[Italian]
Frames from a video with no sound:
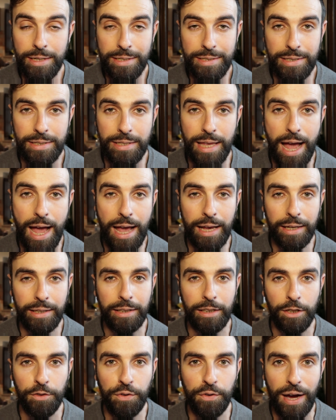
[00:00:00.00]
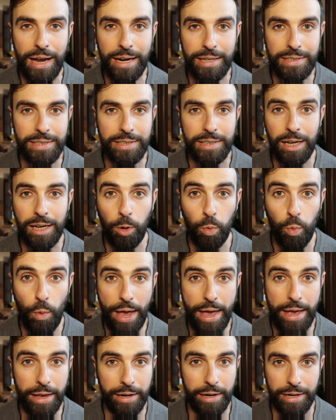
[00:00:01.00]
Stanchi di farsi la
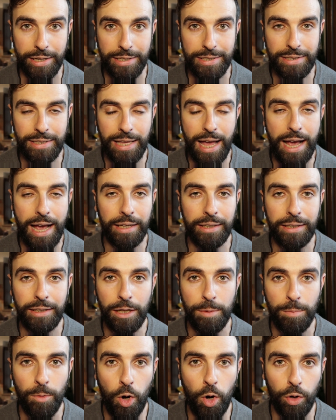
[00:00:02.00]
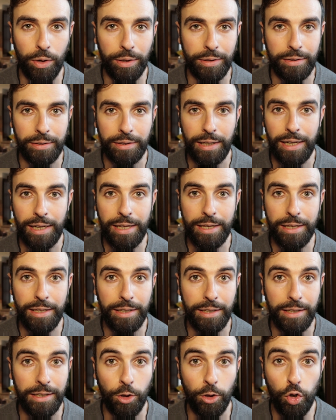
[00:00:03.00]
guerra, stanchi dei morti,
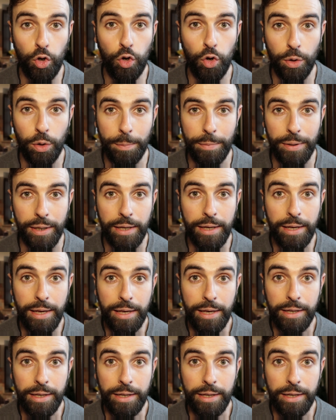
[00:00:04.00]
delle enormi,